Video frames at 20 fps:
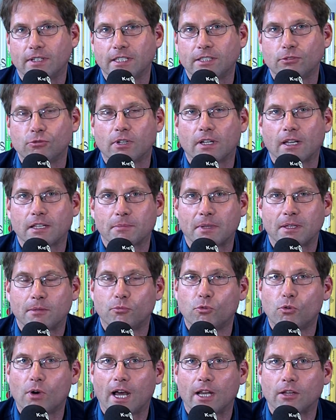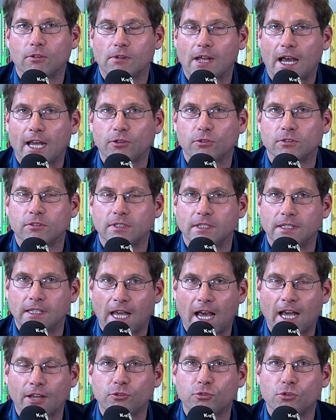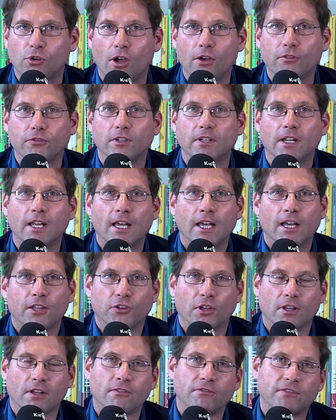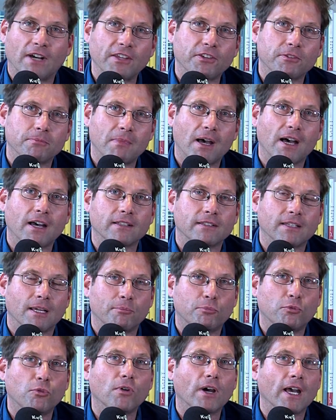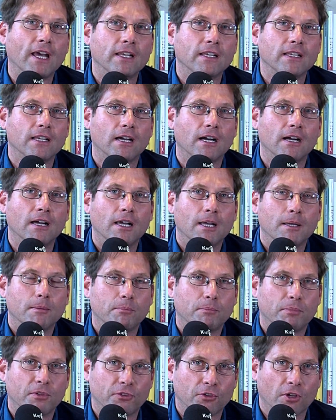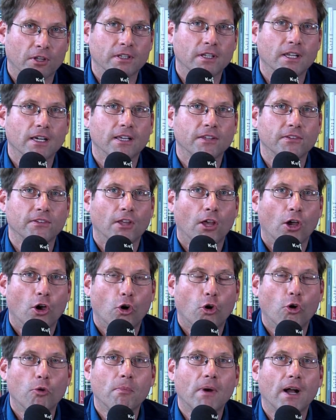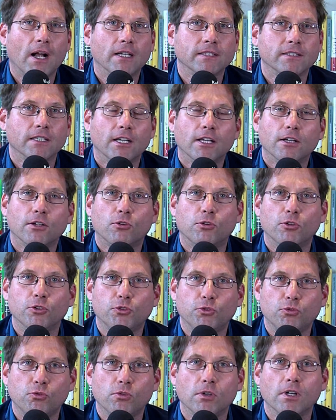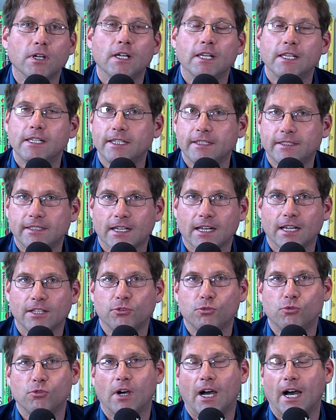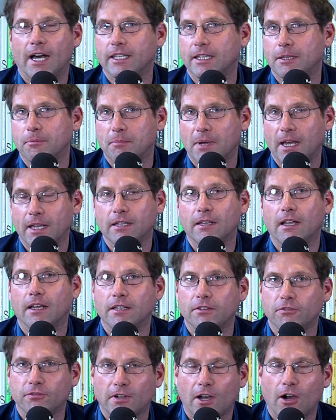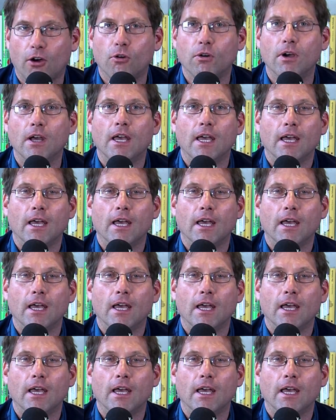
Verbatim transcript: nicht nur, dass man eine Buchhandlung hat und den Ladentour öffnet, sondern was macht der Buchhändler Besonderes, um halt Kultur, Literatur an den Mann, an die Frau,